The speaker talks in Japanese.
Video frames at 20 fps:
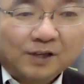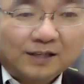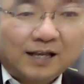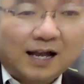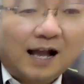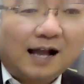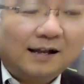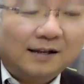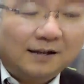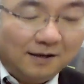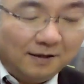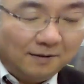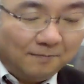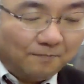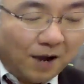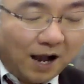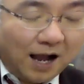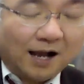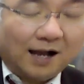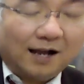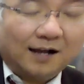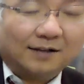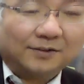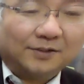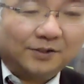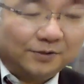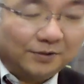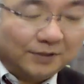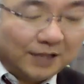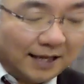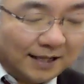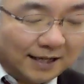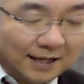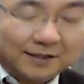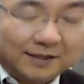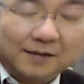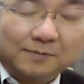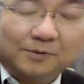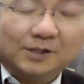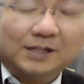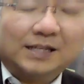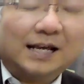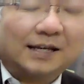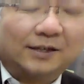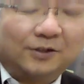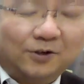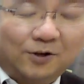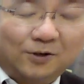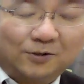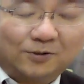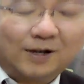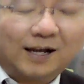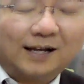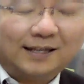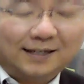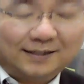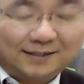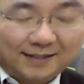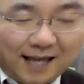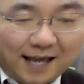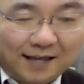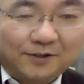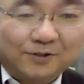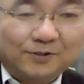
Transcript: だからまあ、旧大なんて無理だけどとかですね、